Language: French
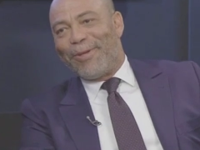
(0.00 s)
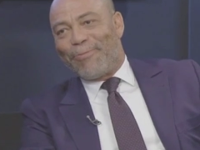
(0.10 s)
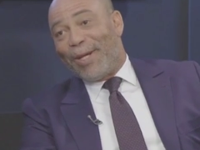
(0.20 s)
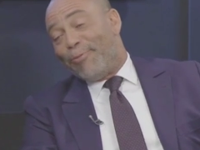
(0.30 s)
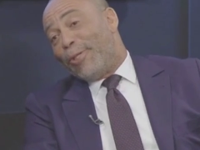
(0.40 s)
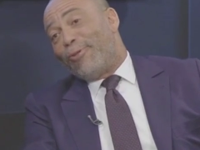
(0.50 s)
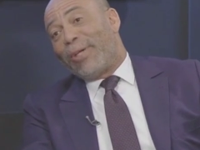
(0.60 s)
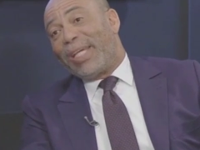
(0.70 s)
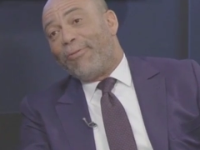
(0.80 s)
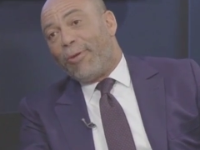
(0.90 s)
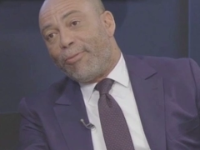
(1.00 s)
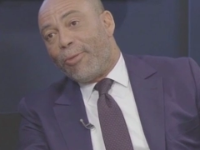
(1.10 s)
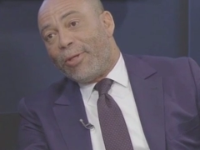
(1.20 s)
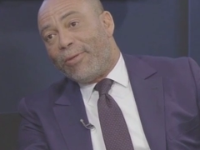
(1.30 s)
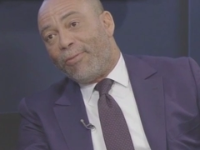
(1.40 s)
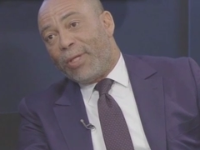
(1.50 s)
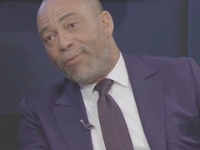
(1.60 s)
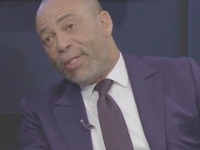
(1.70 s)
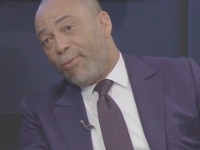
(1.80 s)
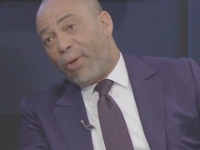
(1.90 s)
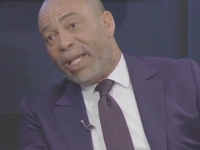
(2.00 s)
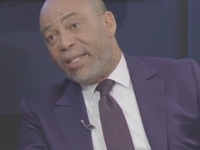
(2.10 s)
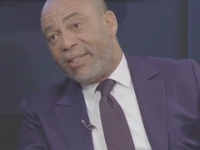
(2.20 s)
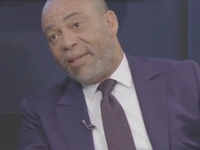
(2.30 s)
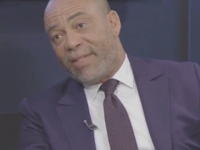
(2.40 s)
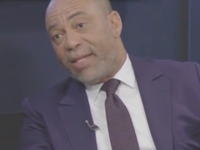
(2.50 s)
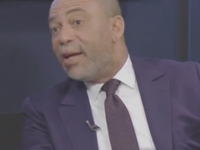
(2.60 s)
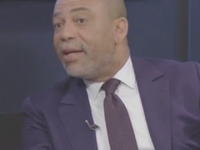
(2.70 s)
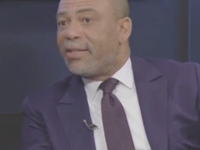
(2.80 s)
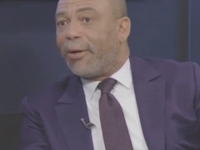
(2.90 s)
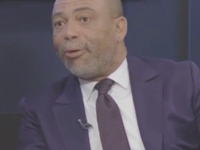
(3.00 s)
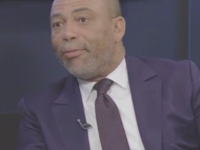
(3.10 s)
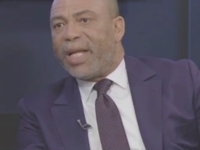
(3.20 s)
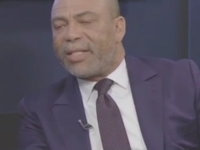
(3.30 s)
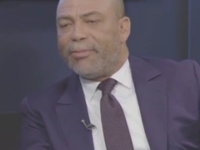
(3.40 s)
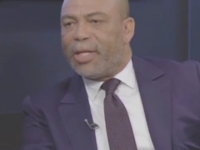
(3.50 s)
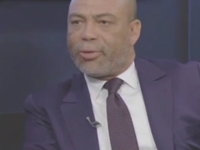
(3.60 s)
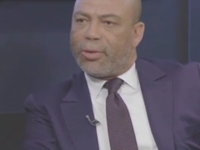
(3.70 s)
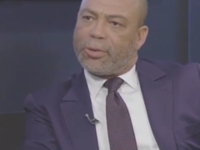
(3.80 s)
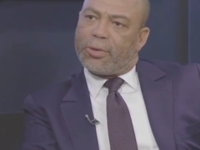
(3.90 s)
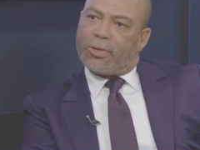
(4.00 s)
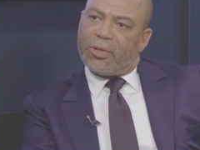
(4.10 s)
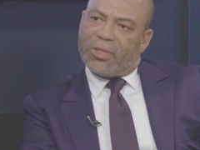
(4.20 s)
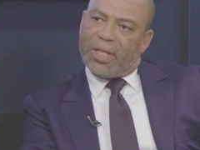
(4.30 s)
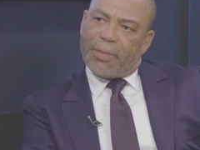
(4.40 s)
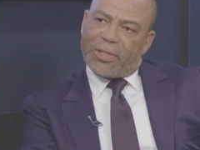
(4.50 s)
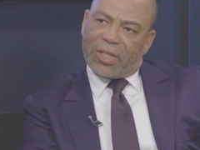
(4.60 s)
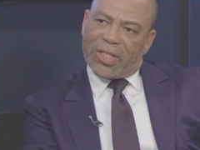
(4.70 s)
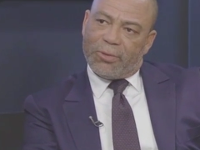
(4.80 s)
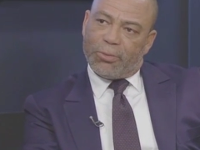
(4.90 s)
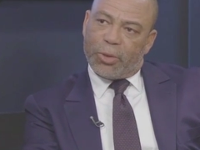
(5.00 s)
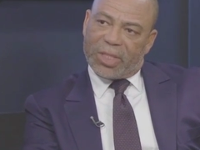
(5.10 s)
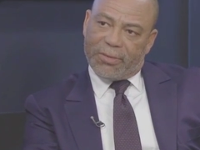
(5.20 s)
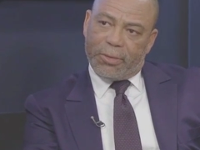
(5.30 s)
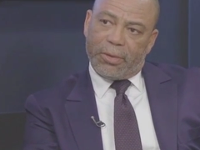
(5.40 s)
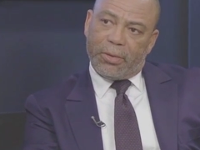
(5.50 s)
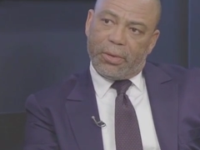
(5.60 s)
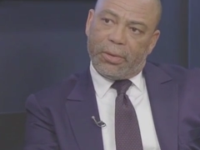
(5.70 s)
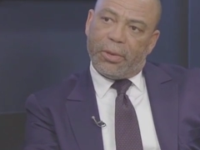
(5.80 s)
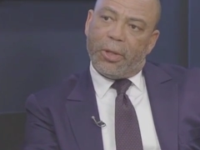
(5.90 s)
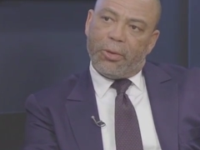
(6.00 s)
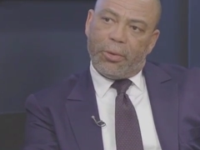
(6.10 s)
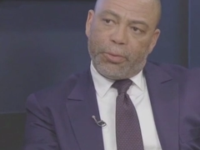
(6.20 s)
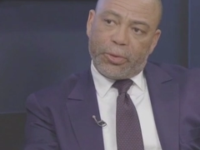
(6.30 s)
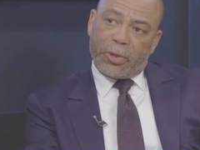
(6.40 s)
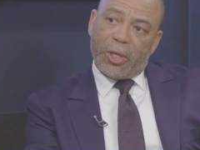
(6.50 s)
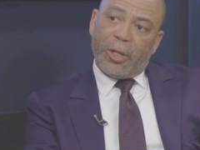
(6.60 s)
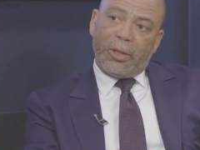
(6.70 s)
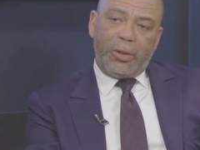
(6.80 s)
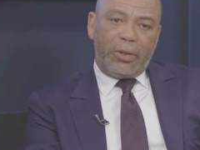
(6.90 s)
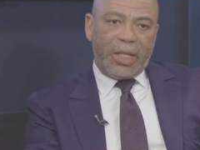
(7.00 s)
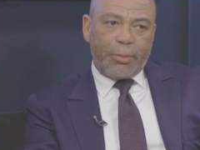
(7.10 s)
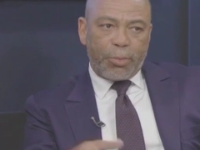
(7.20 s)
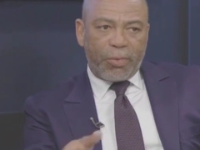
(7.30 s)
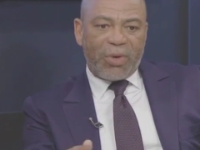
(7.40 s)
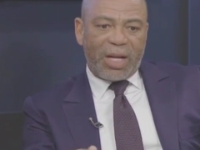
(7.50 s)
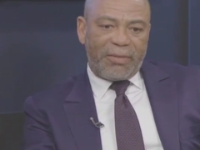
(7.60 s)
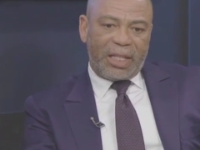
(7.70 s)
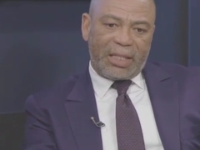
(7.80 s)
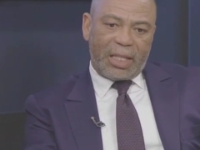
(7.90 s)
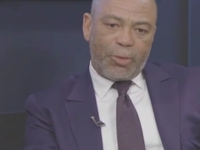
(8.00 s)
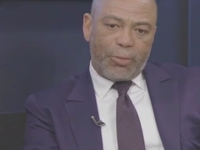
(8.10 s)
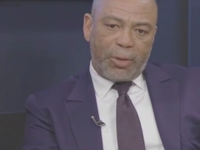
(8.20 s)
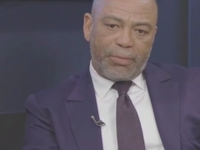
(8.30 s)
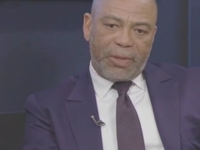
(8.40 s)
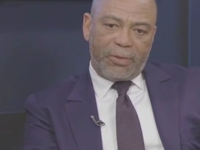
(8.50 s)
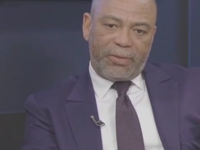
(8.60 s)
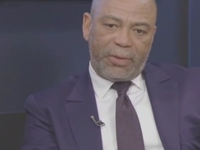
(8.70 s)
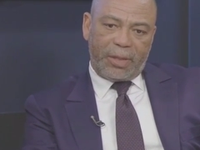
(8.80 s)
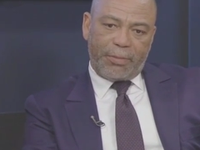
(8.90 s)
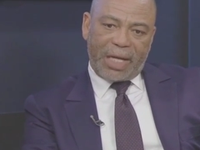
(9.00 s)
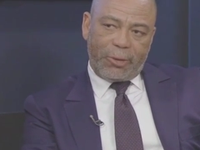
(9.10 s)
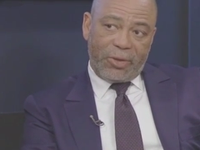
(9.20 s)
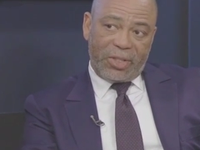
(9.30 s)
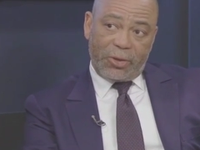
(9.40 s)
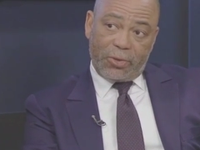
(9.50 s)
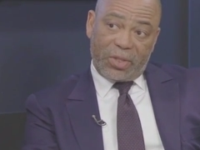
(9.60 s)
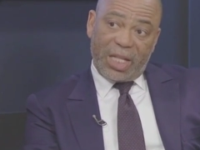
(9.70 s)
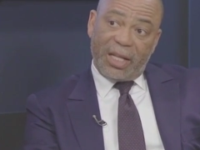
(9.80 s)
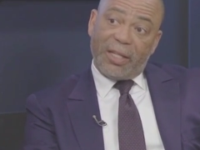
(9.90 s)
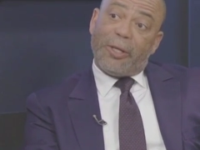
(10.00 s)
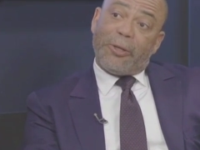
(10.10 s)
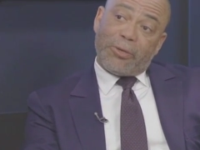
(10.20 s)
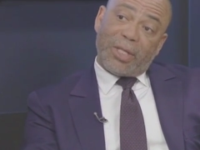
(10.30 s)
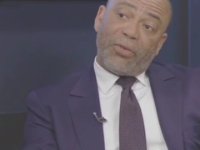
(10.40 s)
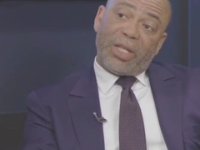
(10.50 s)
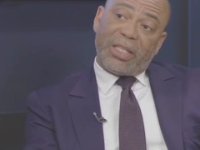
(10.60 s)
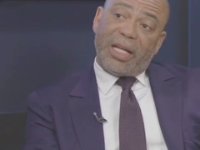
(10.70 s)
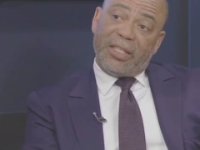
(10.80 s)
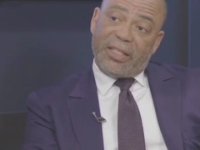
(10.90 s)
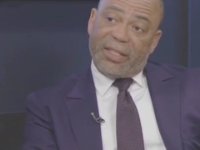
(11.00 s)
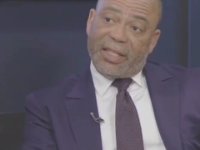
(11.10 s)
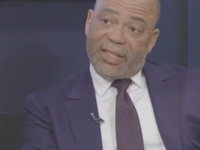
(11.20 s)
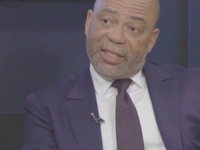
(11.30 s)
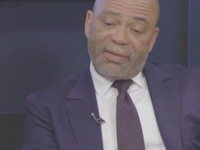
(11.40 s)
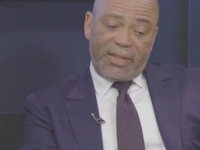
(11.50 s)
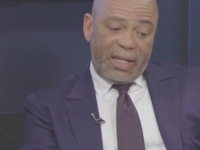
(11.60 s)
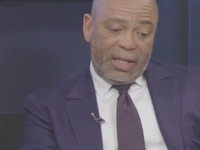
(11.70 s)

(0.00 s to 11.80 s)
pas. Bien sûr qu'il faut il, faut, il faut, gagner sa vie sans complexe, mais ce, ce, ce, n'est pas ce qui nous motive le, le, plus. Euh, et pour pouvoir véritablement faire parler de ces choses-là, nous avons été à l'initiative